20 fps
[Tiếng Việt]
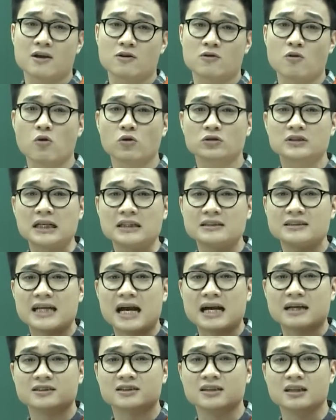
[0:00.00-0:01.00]
Cô sẵn
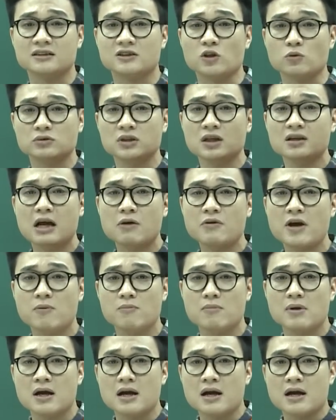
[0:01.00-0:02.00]
sàng sử dụng sức lao động
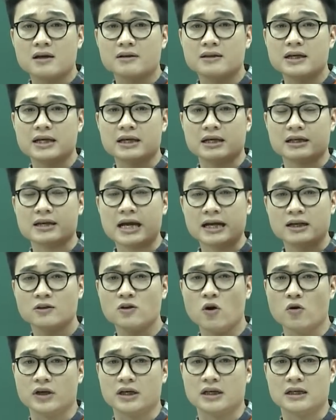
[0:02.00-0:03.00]
để đánh
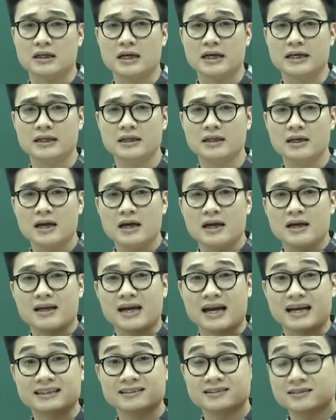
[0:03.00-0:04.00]
đổi lấy
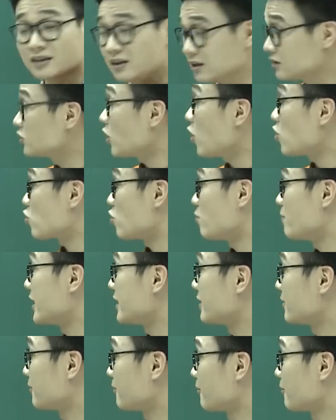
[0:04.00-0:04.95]
cái tự do của mình.